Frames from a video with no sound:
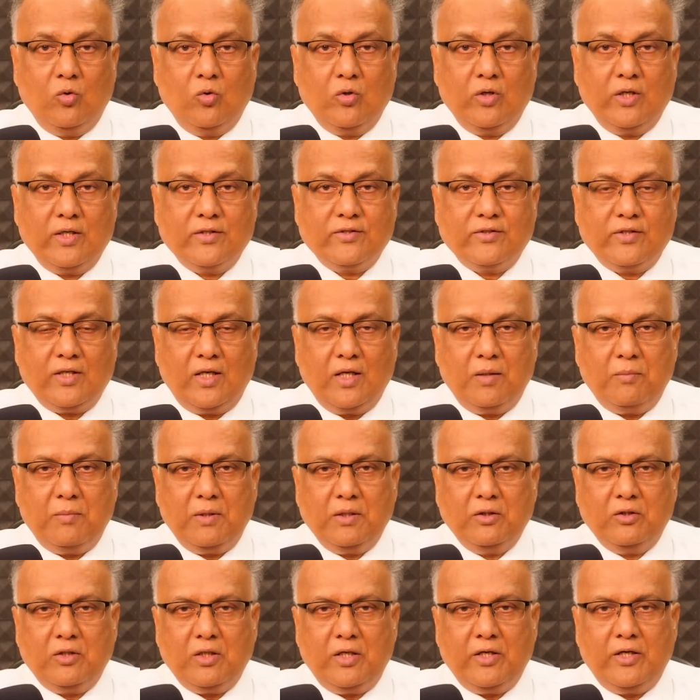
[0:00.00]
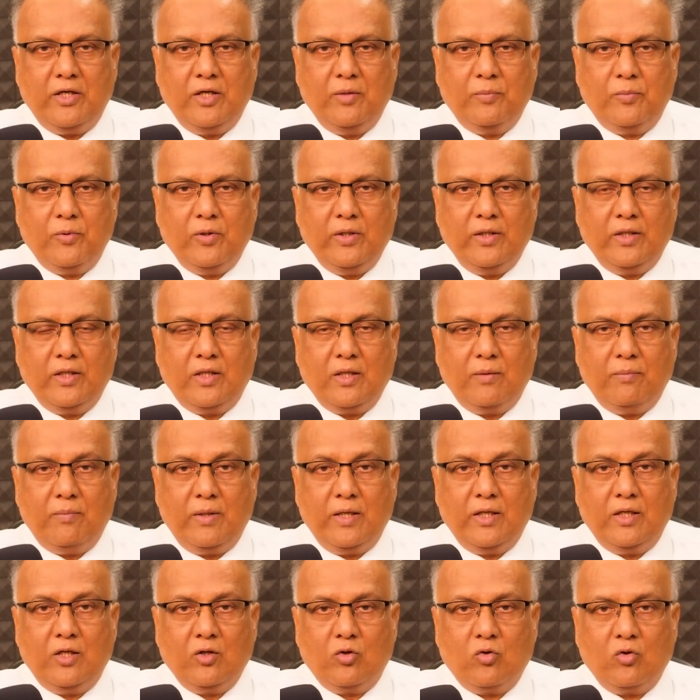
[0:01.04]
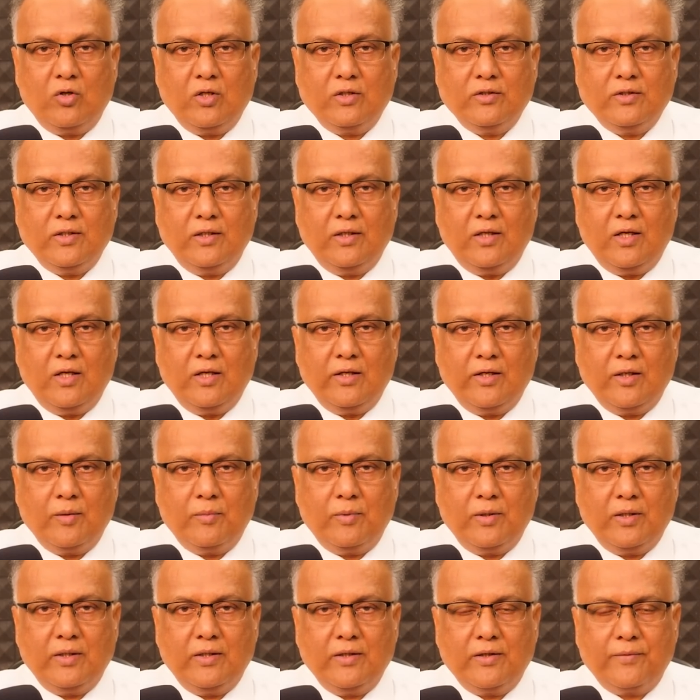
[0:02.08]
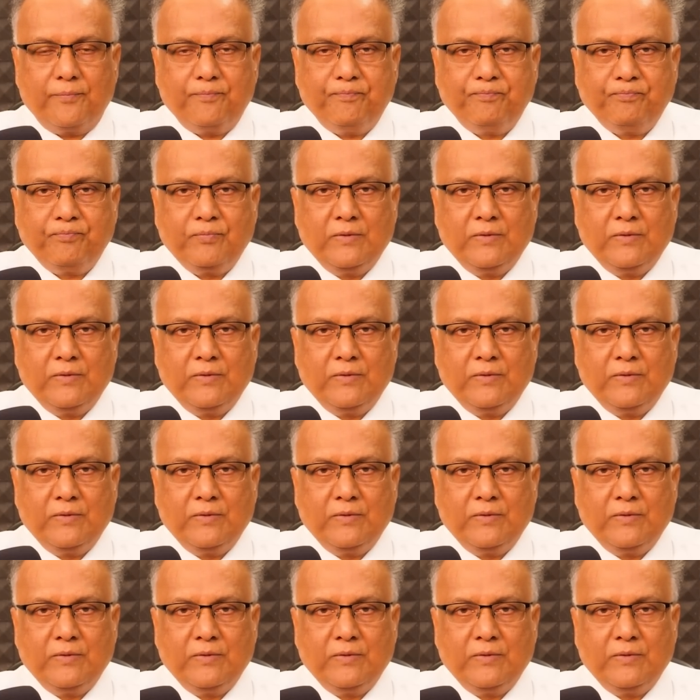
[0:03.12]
ఉన్న స్థలమంతా నిండిపోయి ఇంకా బయట కూడా జనాలు నిలబడ్డారు